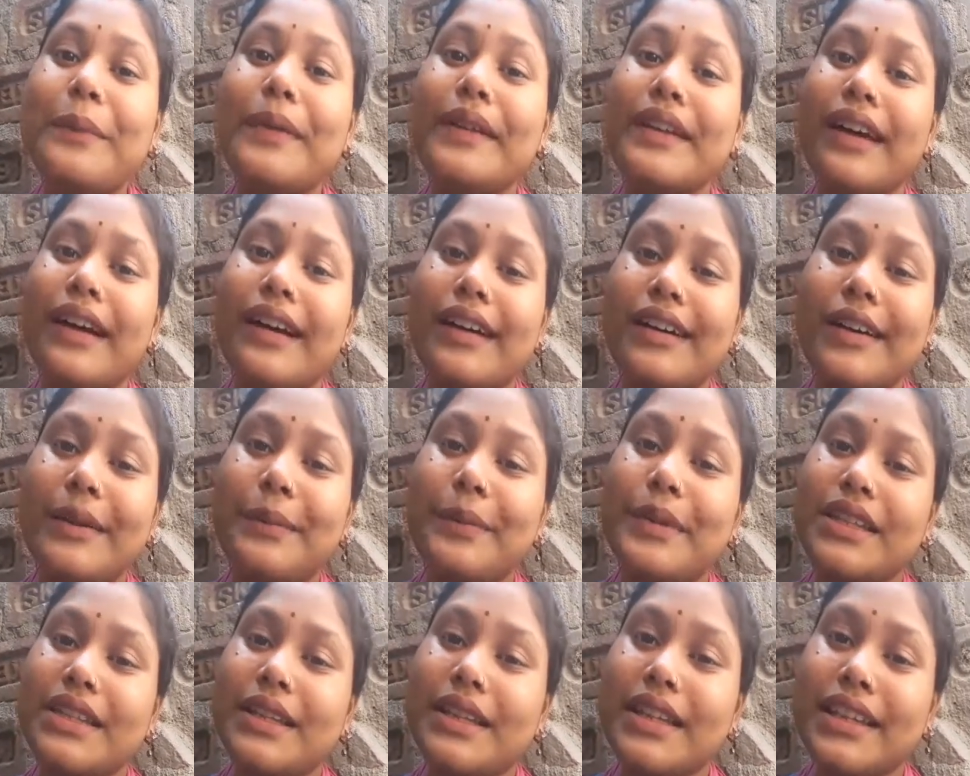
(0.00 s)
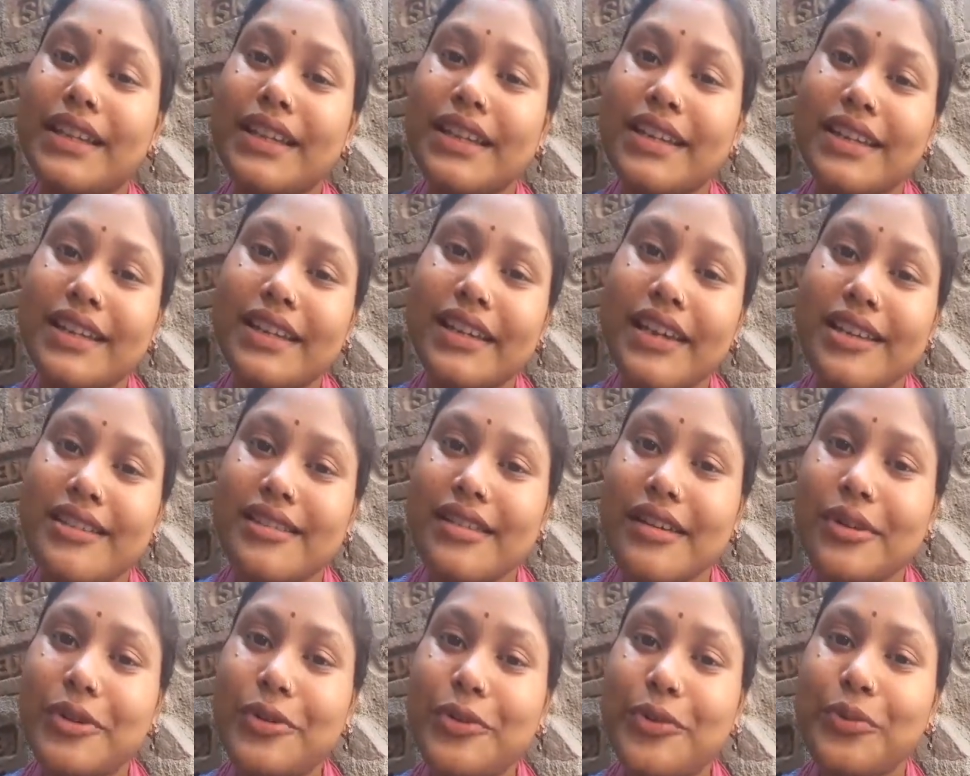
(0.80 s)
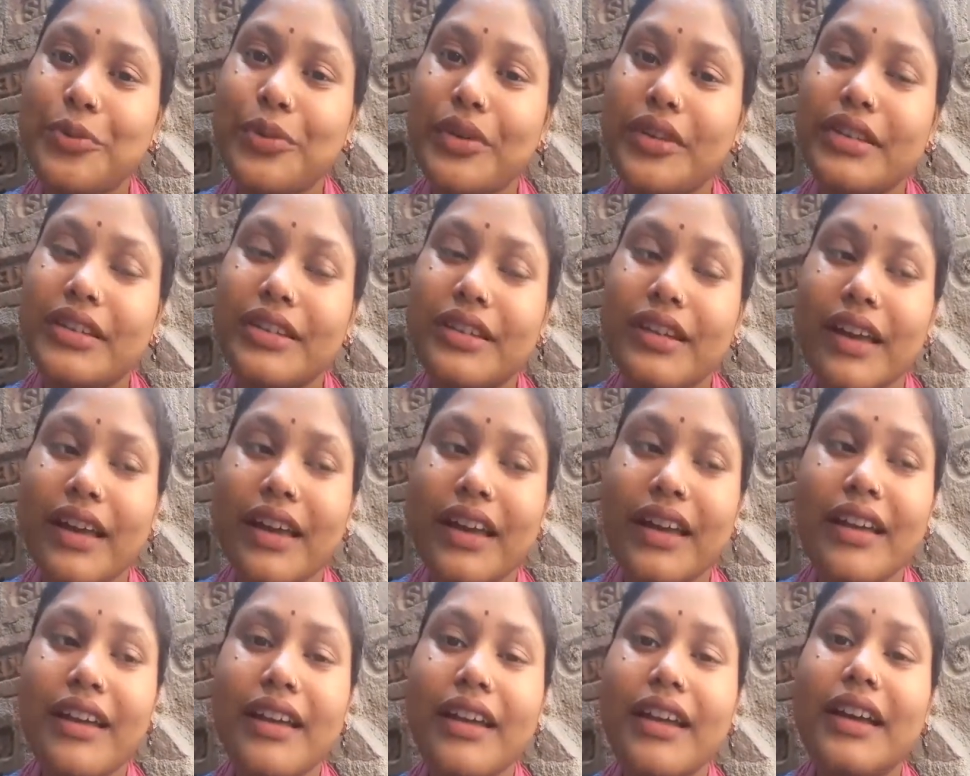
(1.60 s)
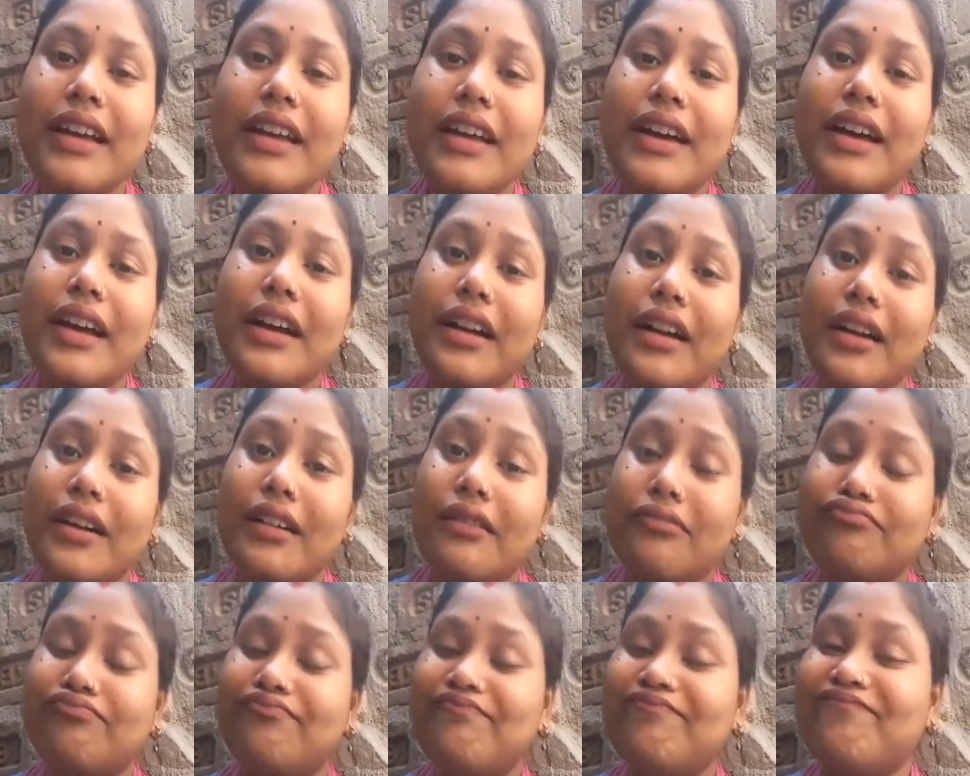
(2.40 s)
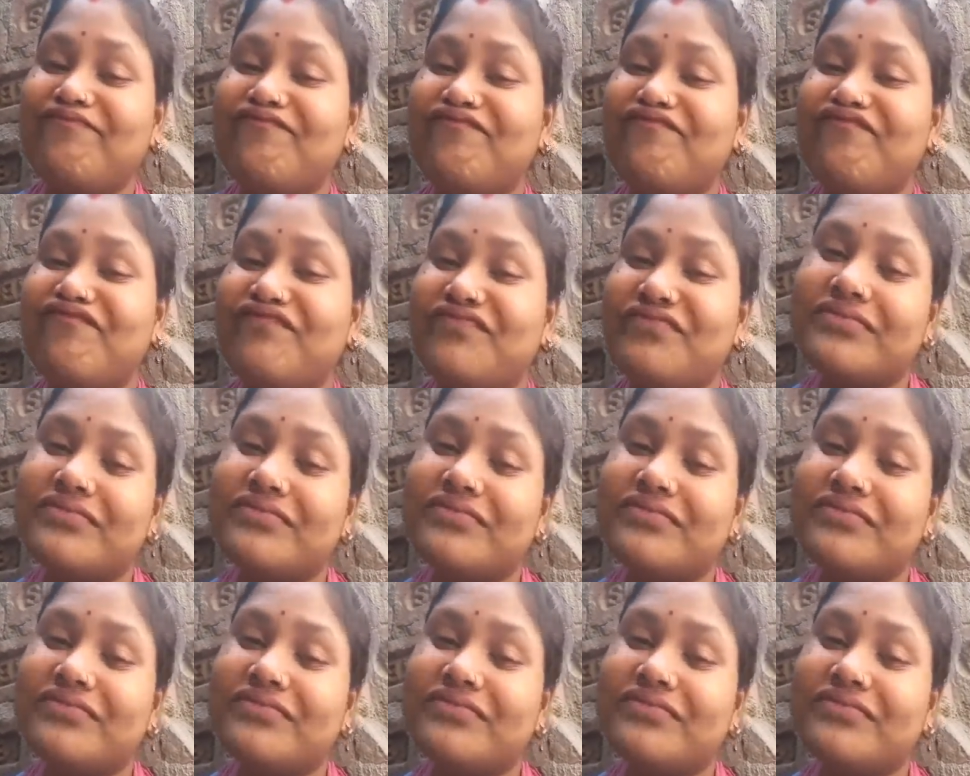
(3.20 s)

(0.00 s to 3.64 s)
बनाकर पता नहीं ऐसा क्यों बन गया है हम्म,